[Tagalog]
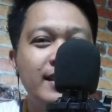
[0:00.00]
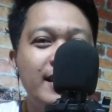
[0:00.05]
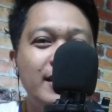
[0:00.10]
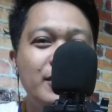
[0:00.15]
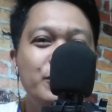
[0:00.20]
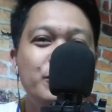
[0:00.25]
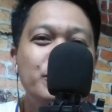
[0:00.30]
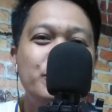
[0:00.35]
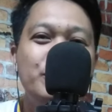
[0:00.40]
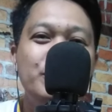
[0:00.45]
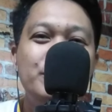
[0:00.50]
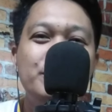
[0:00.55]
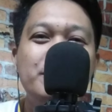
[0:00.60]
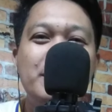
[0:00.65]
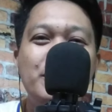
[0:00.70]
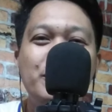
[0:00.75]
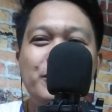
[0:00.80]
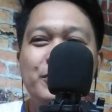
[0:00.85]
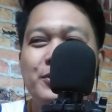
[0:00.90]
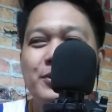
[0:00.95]
Tayo yung
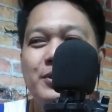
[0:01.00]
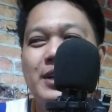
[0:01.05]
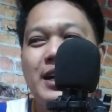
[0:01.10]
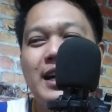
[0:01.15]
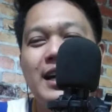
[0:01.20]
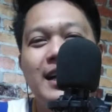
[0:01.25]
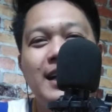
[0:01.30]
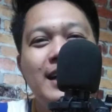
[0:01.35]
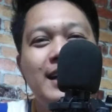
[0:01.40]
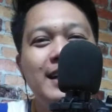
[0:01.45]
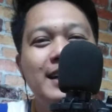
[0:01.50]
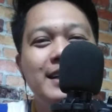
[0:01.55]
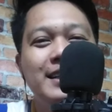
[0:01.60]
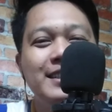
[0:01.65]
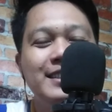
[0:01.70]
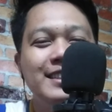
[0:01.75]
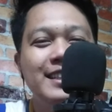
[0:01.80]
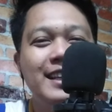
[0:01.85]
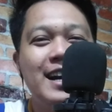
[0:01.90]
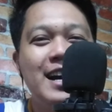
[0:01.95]
ano, ah, uh,
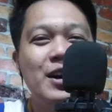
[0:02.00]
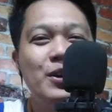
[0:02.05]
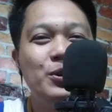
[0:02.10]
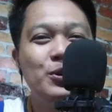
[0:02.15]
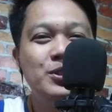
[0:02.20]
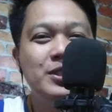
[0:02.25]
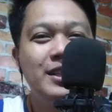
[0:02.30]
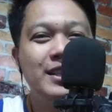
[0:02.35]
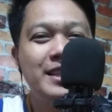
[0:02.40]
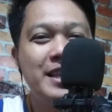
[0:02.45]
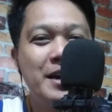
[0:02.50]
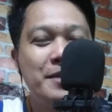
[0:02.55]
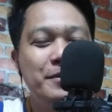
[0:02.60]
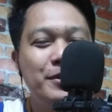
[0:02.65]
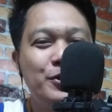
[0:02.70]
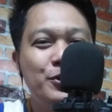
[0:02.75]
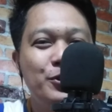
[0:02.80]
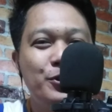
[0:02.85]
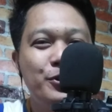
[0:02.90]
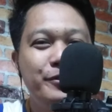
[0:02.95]
i-acoustic
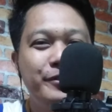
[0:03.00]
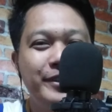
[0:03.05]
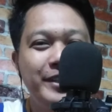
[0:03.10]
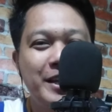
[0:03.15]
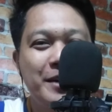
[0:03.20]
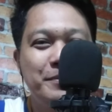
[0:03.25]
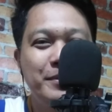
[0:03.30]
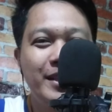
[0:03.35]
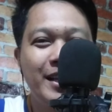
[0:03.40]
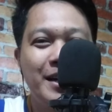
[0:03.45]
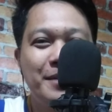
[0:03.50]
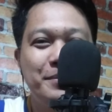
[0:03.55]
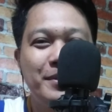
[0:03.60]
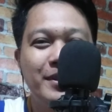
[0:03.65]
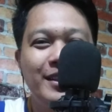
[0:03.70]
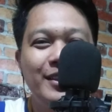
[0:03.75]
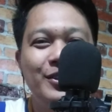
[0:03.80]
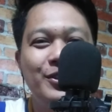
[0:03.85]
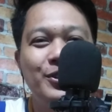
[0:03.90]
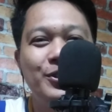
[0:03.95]
namin, i-cover namin ng
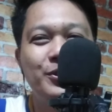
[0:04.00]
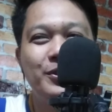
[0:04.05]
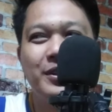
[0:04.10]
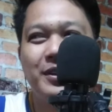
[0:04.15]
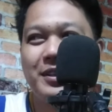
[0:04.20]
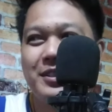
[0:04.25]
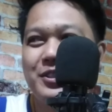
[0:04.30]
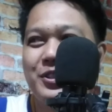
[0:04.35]
kapatid ko to.